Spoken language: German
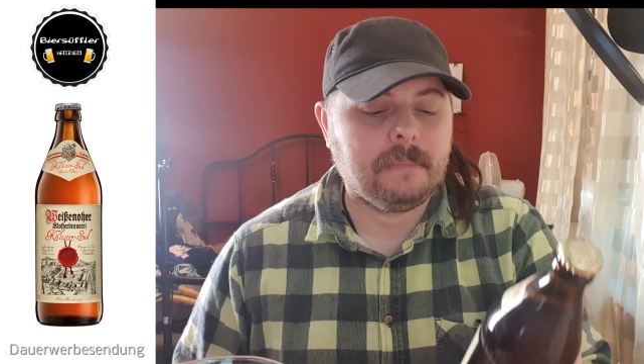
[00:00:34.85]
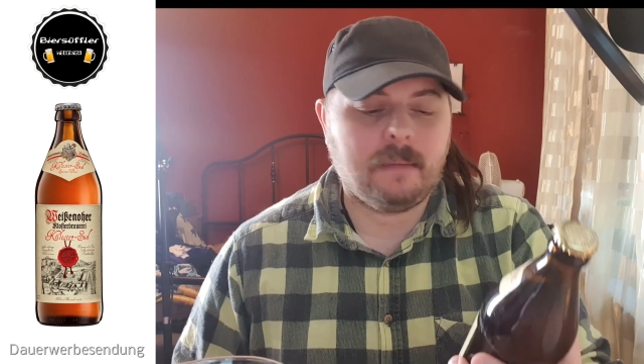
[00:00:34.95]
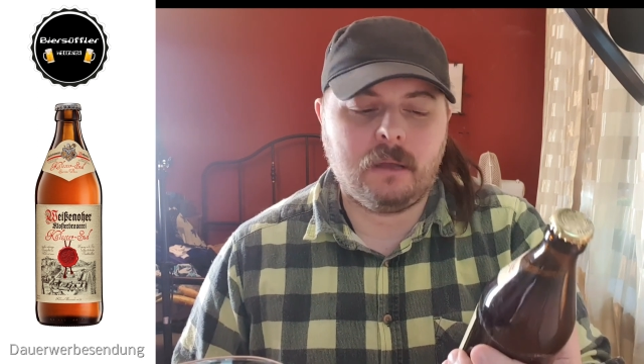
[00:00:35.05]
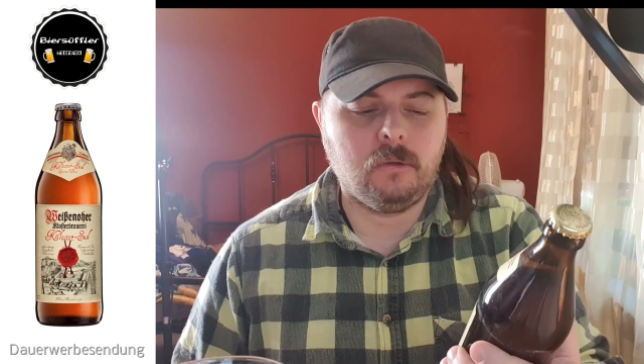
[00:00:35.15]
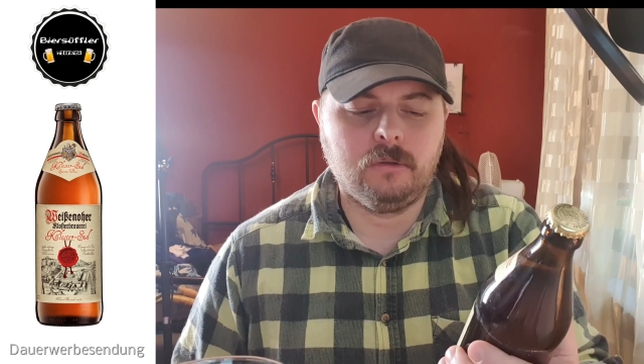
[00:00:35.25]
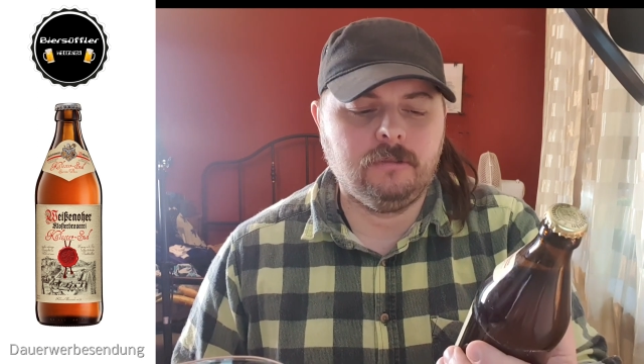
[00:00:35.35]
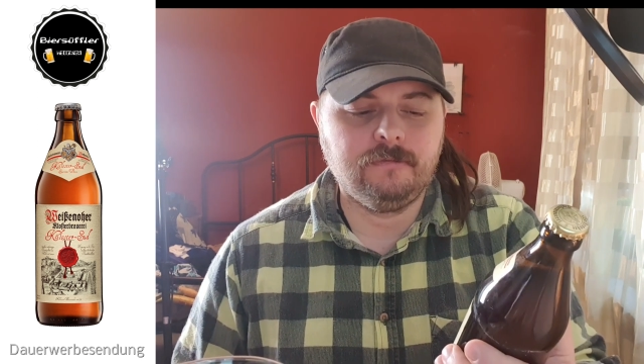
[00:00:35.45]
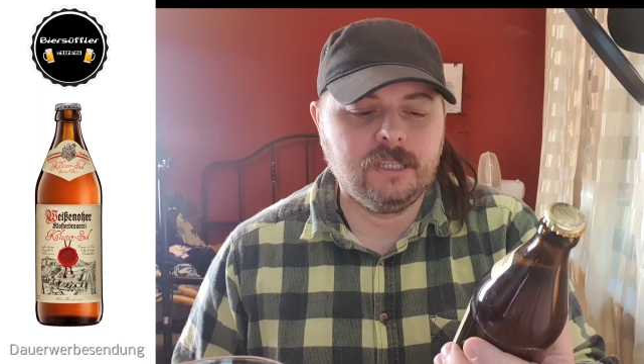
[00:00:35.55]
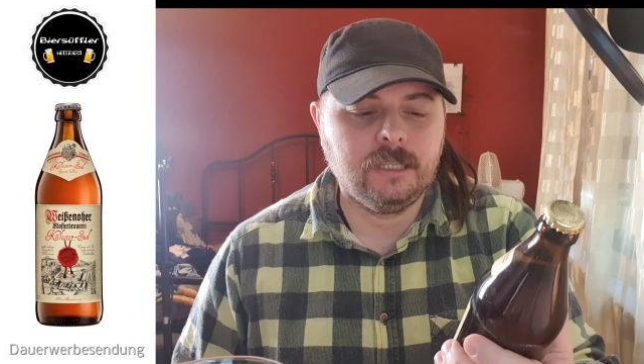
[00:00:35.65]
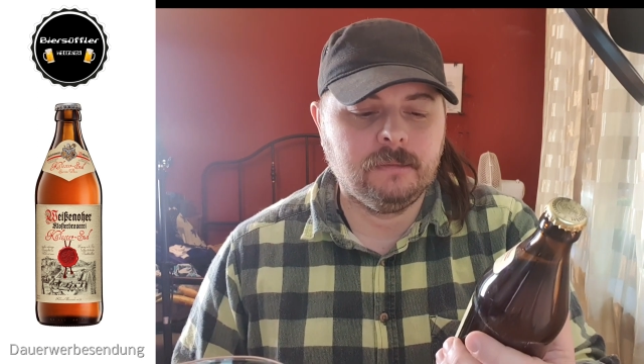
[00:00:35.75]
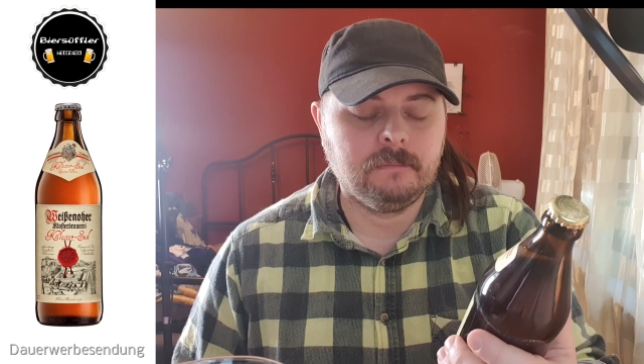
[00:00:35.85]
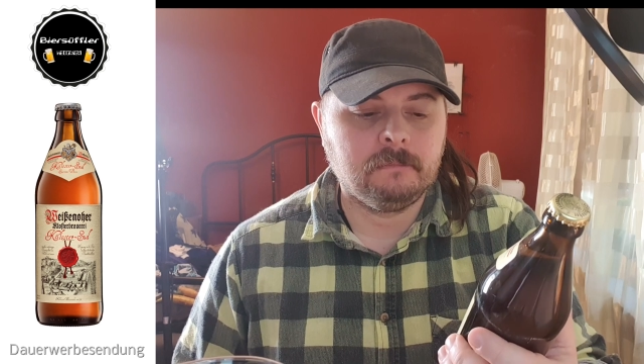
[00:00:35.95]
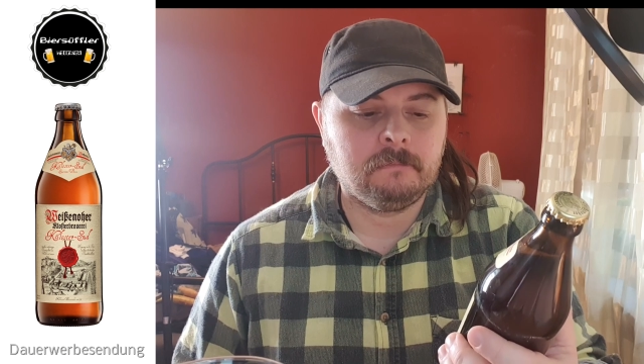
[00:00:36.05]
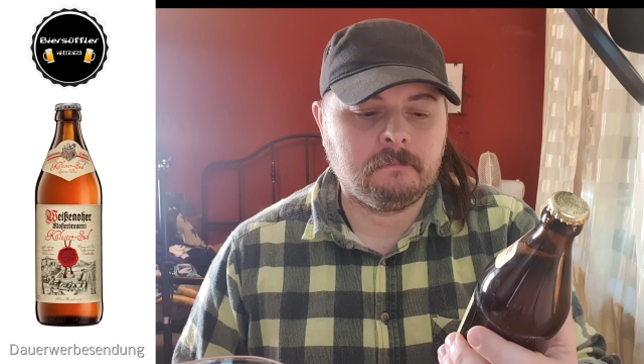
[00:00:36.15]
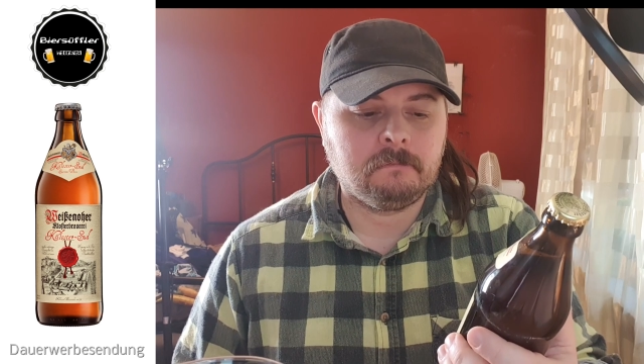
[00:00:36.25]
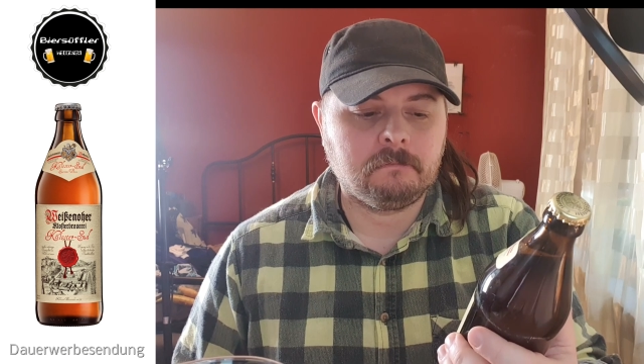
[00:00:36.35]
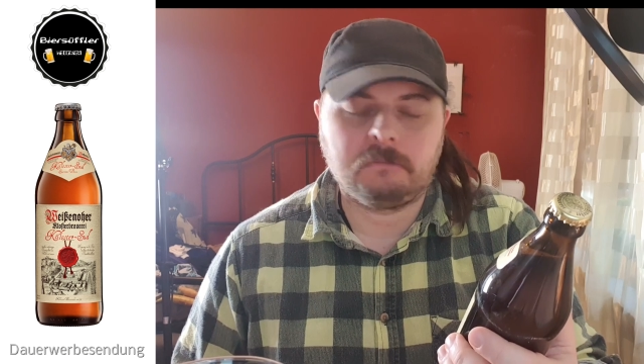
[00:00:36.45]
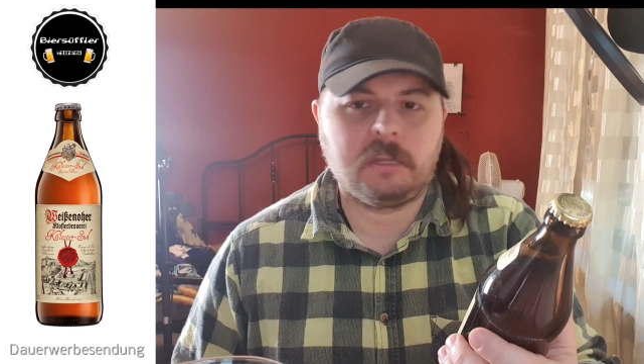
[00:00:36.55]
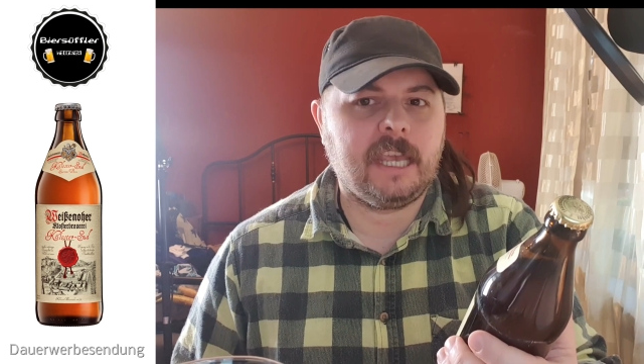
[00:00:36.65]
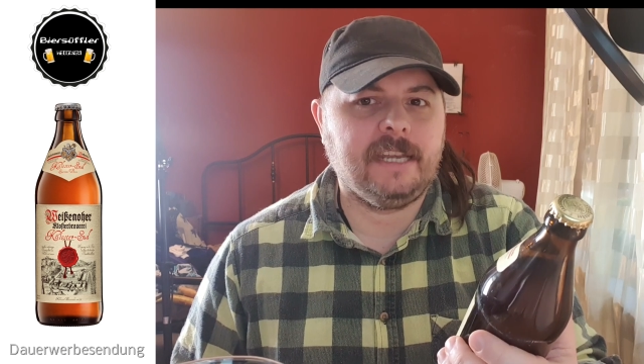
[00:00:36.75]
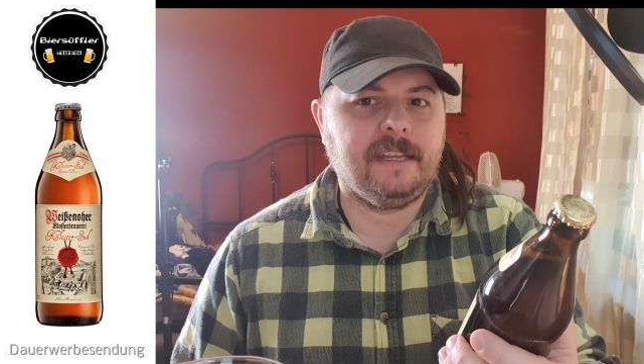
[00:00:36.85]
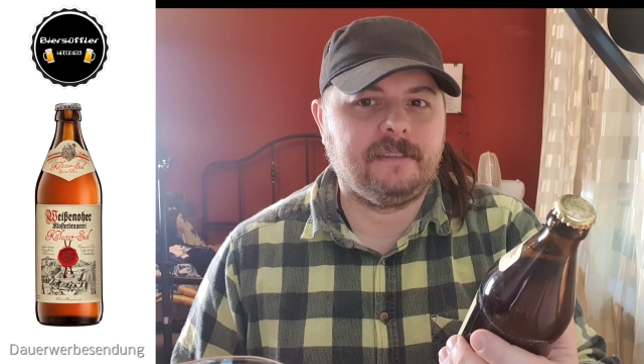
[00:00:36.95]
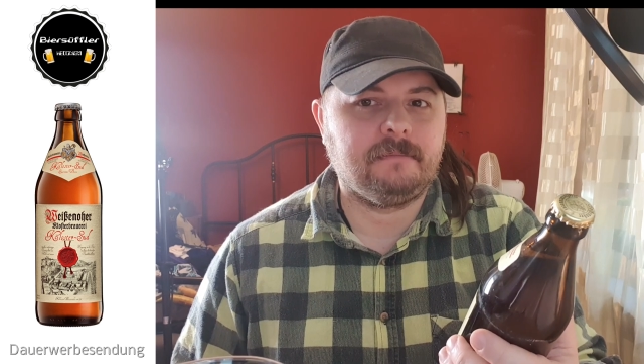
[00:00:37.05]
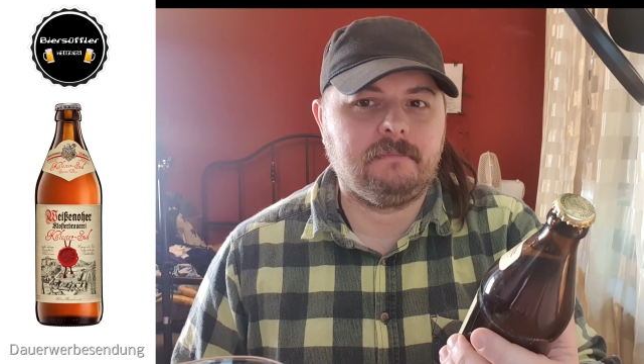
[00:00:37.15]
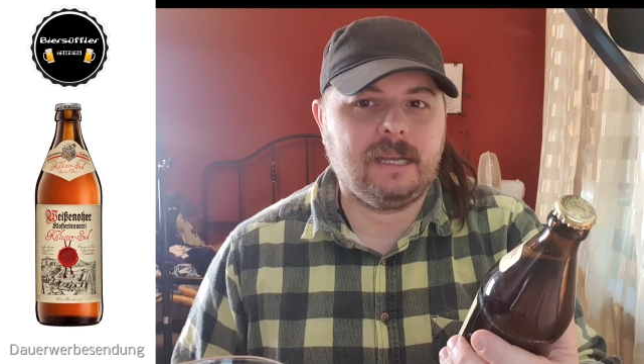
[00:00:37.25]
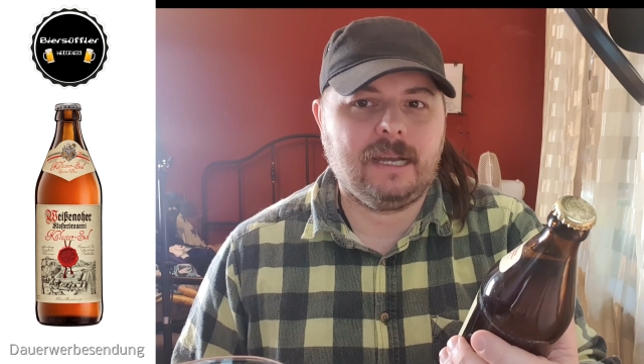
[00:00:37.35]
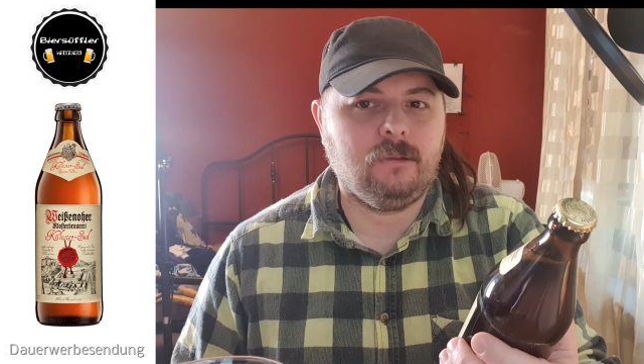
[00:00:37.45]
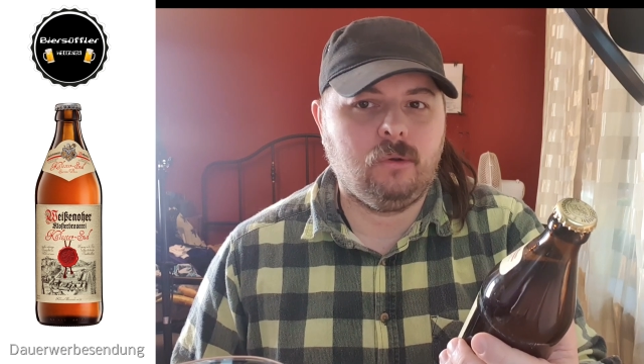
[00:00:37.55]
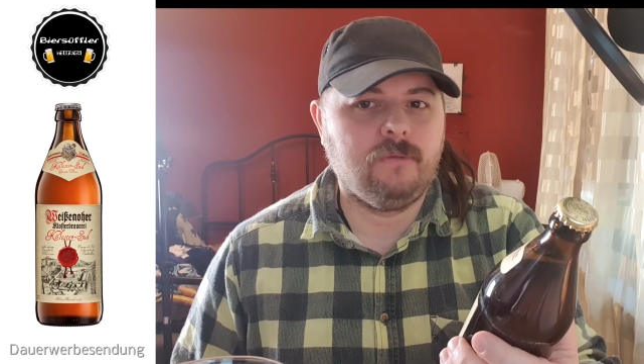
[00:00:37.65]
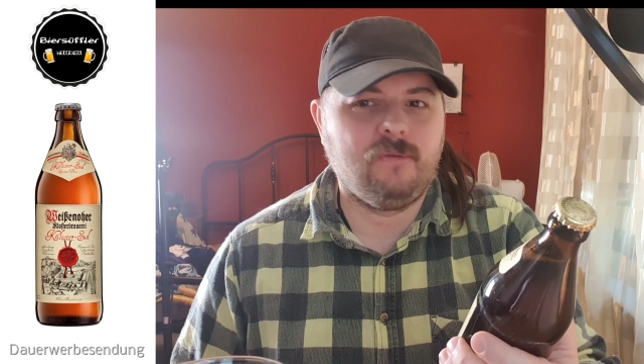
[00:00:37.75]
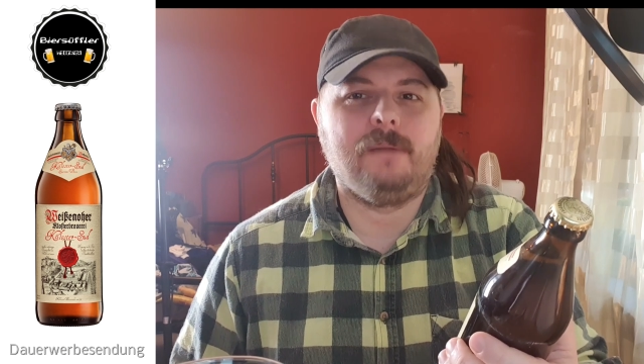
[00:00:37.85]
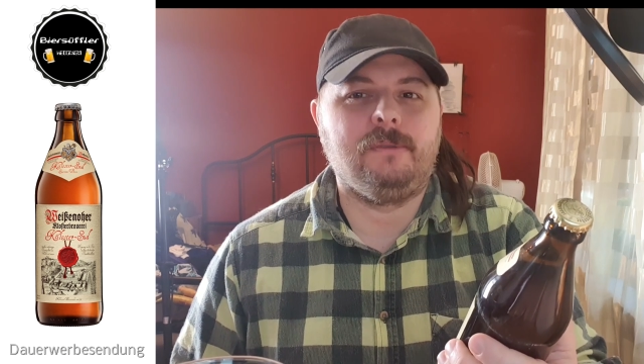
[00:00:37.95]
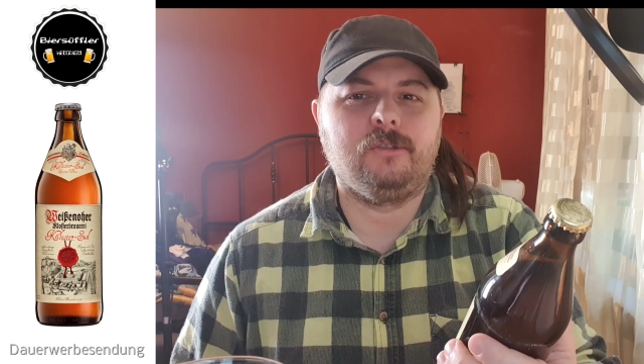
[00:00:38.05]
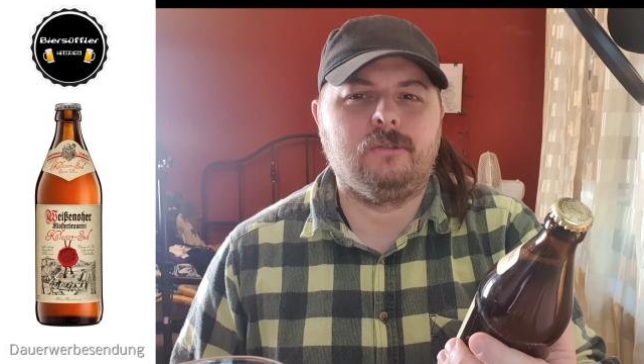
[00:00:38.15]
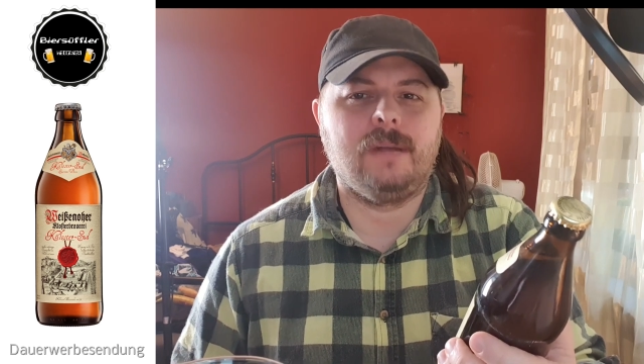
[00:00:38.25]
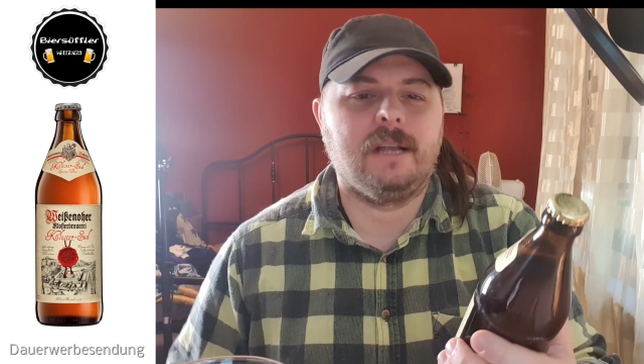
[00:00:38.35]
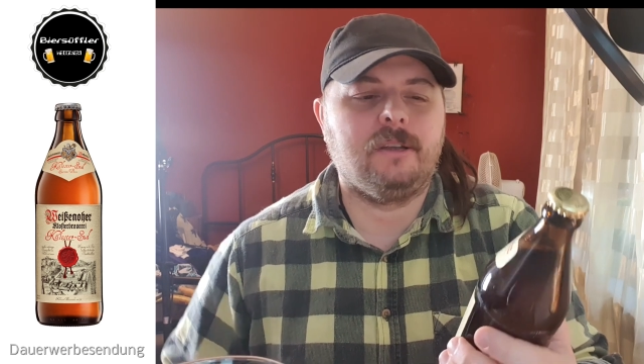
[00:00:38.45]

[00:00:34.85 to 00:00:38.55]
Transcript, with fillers: Aber irgendwie kenne ich es. Also irgendwo habe ich es schon mal